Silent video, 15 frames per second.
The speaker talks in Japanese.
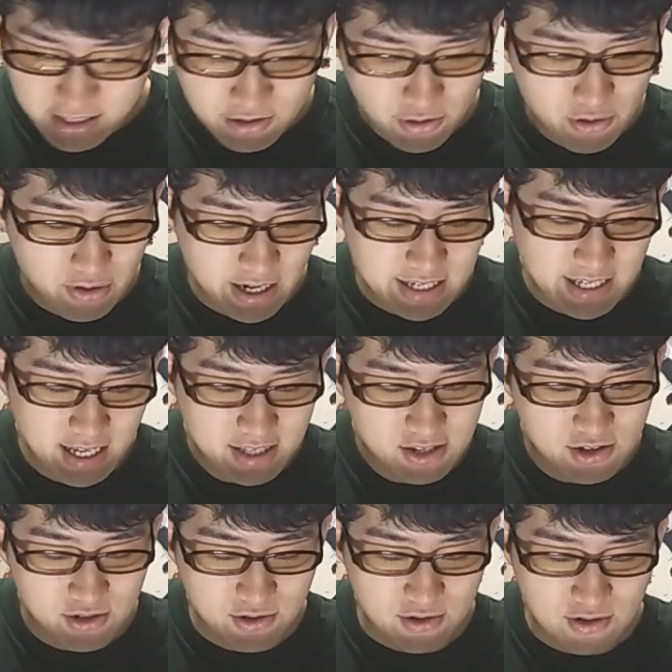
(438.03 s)
のような
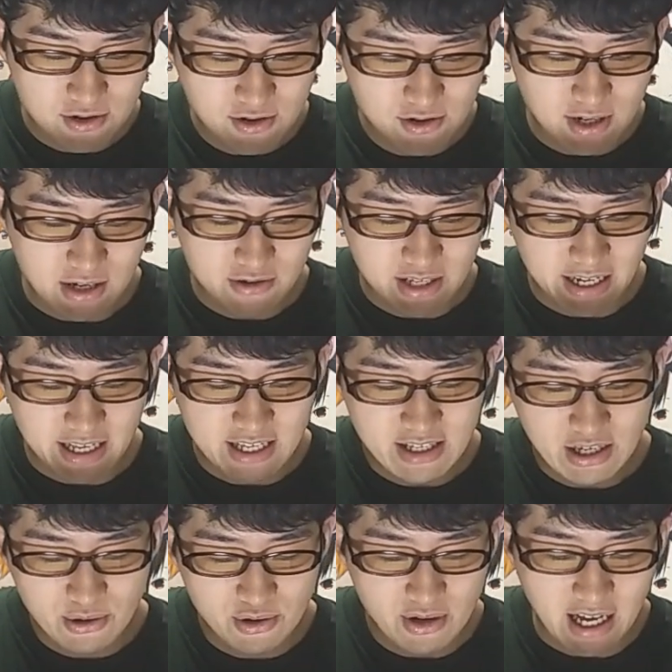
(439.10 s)
39巻のれ、
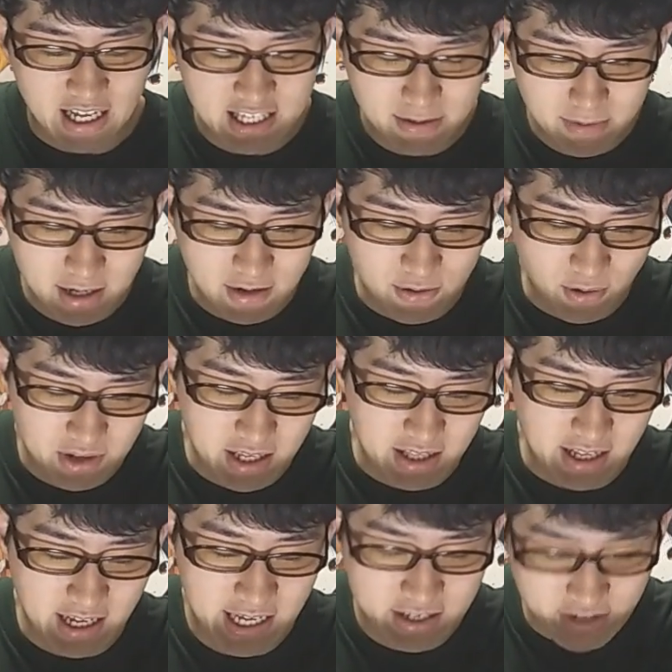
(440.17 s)
シャドウ8万6 0
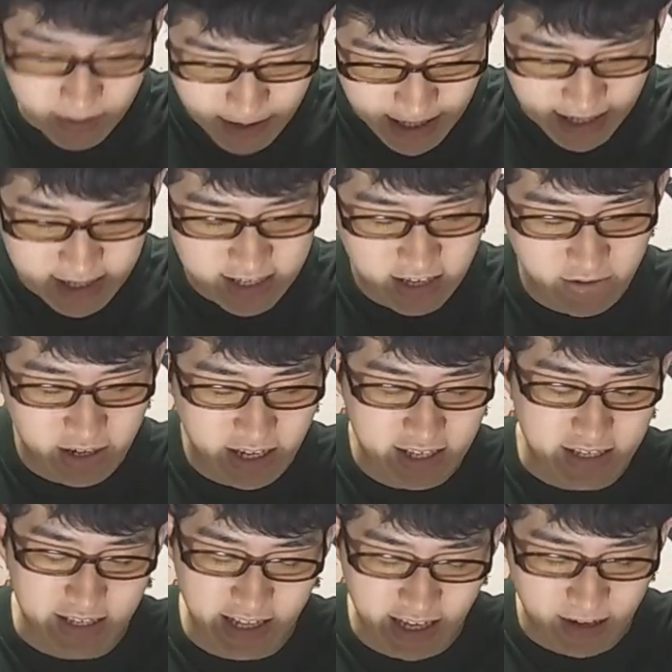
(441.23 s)
7 2人、さすがのレギュで
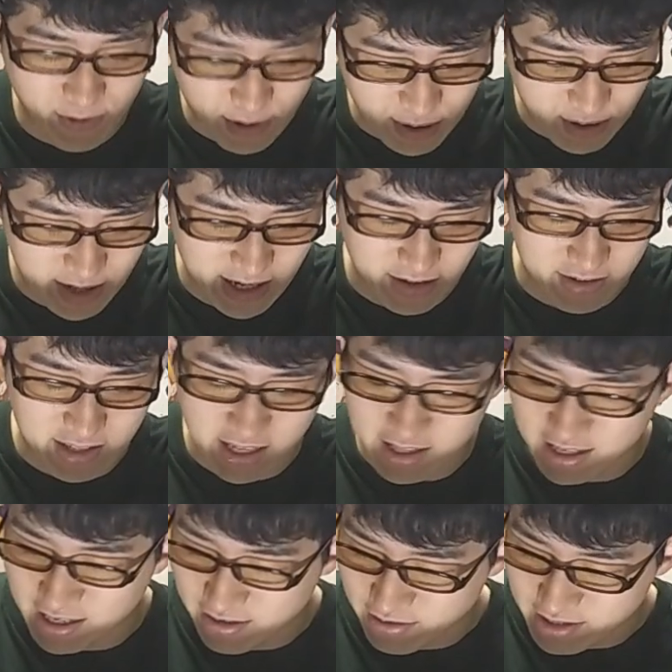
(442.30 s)
すね。第5位ラ
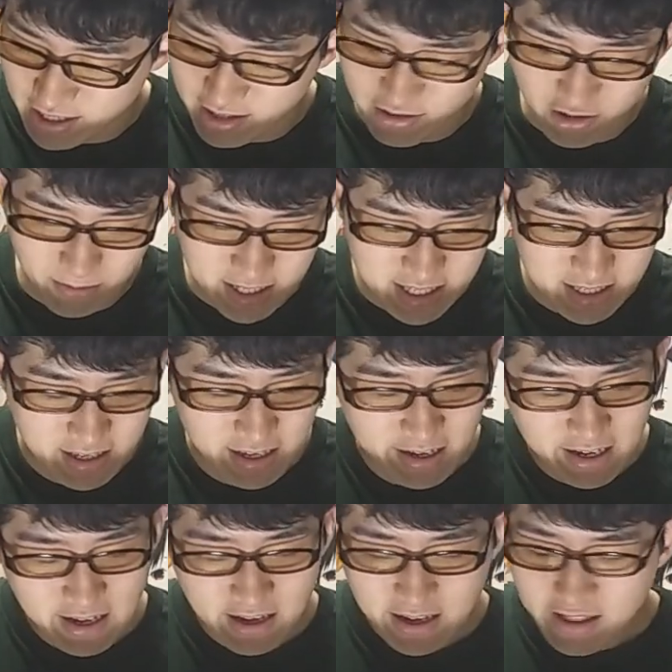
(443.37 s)
ンランクになっております。
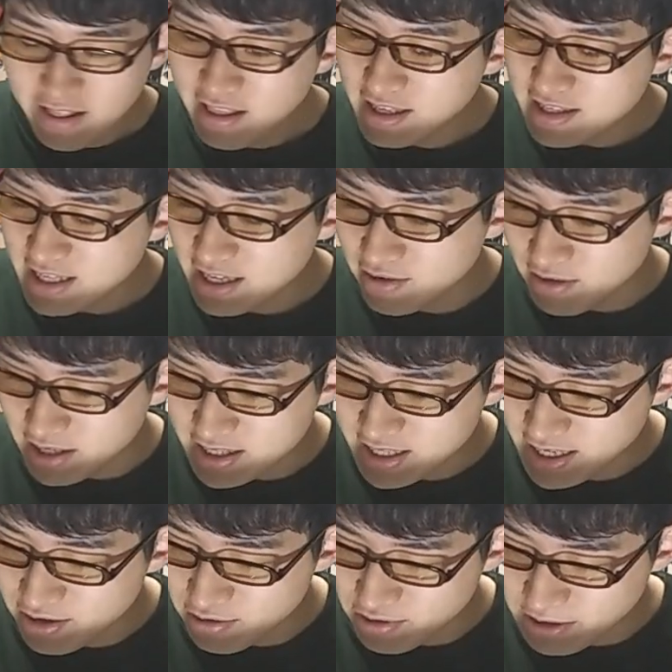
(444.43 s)
では、第4位です。
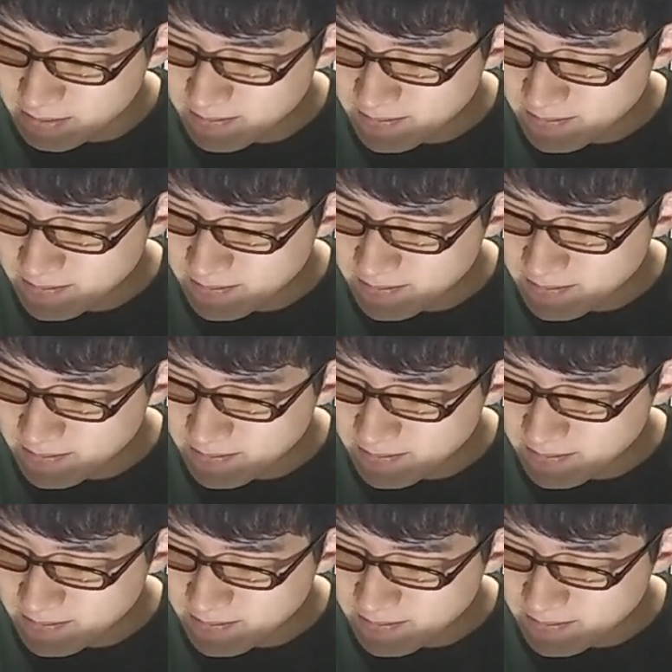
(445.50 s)
第4位。